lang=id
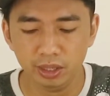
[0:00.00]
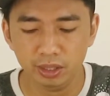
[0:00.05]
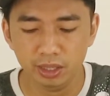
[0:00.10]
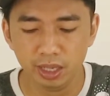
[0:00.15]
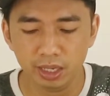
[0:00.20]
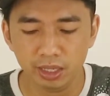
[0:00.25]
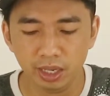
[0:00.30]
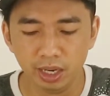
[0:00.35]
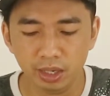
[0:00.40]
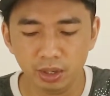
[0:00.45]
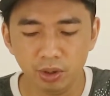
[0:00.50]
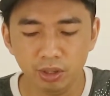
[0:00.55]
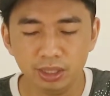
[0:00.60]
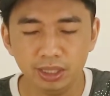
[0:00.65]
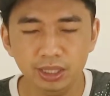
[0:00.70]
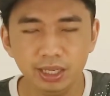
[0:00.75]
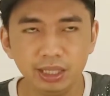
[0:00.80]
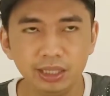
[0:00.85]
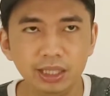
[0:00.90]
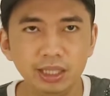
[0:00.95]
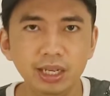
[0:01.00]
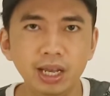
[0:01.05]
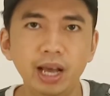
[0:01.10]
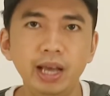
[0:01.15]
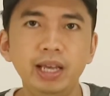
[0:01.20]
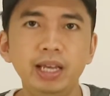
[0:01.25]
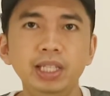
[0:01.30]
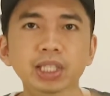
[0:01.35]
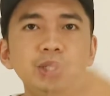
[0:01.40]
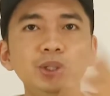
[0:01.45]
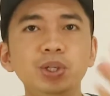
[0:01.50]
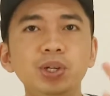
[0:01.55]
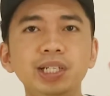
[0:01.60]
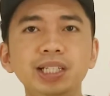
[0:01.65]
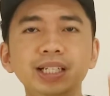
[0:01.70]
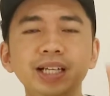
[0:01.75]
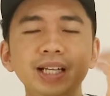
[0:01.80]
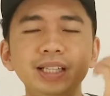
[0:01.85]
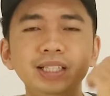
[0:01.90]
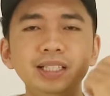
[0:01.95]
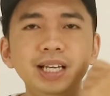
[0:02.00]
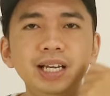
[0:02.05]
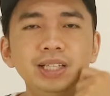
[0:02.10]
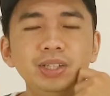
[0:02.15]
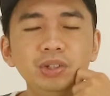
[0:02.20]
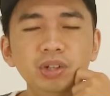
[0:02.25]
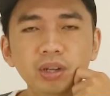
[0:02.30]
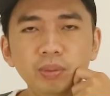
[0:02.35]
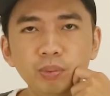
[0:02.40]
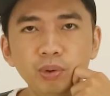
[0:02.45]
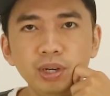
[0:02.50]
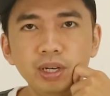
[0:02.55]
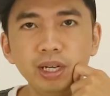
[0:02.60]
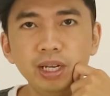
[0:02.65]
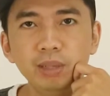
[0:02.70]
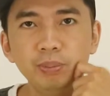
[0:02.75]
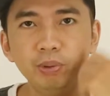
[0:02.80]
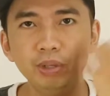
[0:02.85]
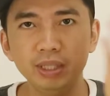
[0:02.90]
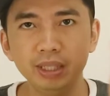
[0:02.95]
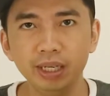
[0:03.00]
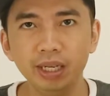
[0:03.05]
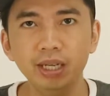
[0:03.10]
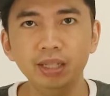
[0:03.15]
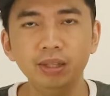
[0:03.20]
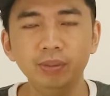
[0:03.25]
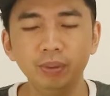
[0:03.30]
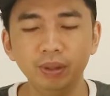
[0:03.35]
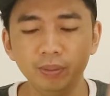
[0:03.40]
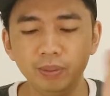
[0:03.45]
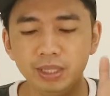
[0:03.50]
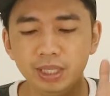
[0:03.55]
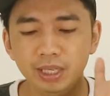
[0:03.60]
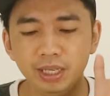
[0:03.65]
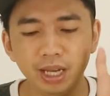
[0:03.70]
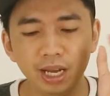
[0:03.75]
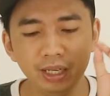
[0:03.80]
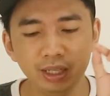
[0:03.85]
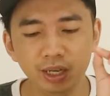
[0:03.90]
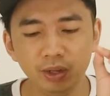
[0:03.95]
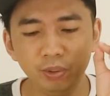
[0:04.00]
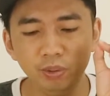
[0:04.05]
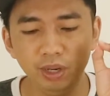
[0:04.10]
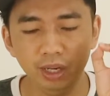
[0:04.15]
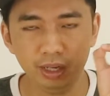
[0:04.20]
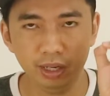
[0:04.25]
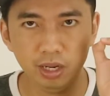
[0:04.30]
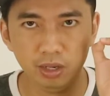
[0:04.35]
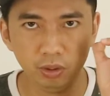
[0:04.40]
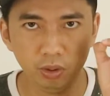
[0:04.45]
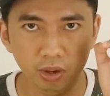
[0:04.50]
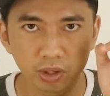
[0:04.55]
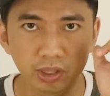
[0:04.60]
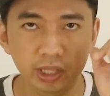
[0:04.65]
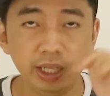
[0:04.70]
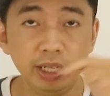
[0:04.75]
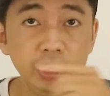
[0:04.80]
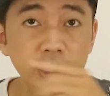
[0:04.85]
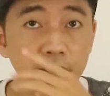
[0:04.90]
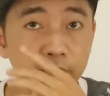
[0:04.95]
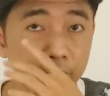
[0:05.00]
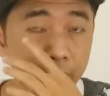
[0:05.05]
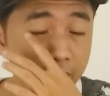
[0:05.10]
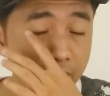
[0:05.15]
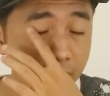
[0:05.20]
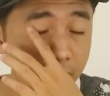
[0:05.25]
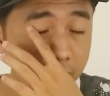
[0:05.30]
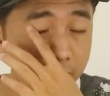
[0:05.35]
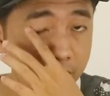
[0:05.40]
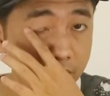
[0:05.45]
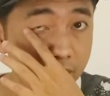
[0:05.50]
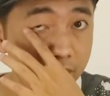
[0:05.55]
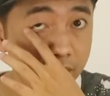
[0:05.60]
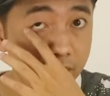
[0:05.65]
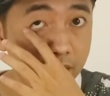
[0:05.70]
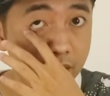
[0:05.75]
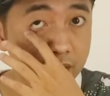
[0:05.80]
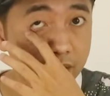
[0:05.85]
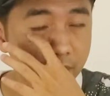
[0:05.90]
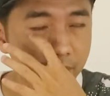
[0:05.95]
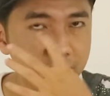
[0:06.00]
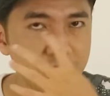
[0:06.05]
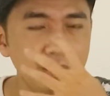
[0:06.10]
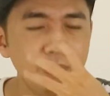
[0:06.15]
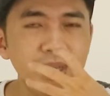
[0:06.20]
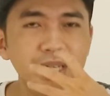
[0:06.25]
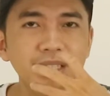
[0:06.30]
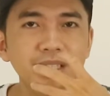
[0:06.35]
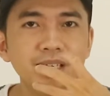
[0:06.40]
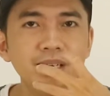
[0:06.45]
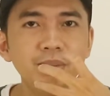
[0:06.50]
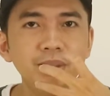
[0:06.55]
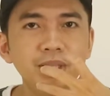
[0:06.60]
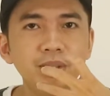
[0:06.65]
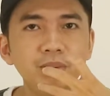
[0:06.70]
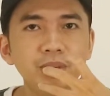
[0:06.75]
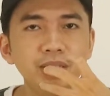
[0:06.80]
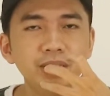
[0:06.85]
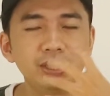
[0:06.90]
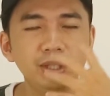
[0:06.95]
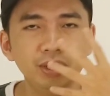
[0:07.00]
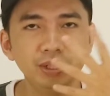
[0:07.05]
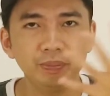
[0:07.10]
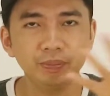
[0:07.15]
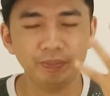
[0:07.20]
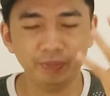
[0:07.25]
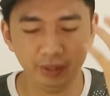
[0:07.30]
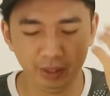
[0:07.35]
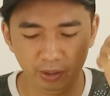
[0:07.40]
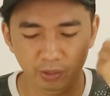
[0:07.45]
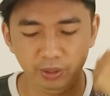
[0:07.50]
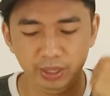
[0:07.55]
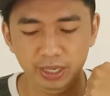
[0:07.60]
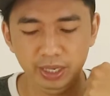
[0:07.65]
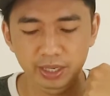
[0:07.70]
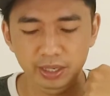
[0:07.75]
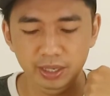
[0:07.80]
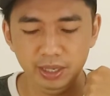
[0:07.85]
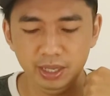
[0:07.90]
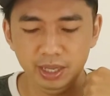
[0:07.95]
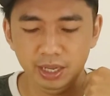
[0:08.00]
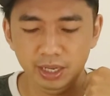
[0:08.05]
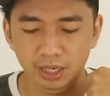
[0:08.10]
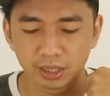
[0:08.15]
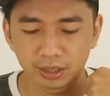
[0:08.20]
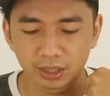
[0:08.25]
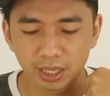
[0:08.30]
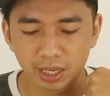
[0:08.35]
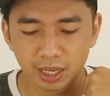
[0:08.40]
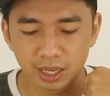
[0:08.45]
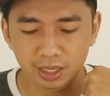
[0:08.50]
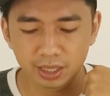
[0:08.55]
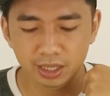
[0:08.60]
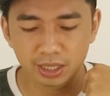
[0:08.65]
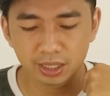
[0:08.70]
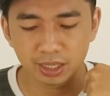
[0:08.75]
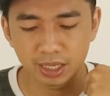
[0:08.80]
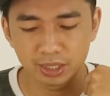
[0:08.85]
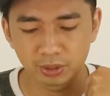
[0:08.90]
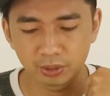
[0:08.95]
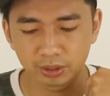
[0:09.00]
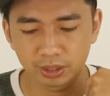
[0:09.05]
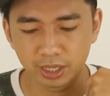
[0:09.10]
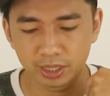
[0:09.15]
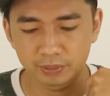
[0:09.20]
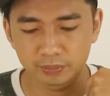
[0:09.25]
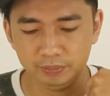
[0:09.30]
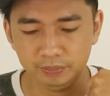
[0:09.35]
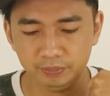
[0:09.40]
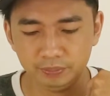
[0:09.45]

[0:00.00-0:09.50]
dari 033 itu 033 itu nomor handphone saya teman-teman jadi kalian gunakan kode ini biar sama-sama kita dapat duit oke kita klik lanjutkan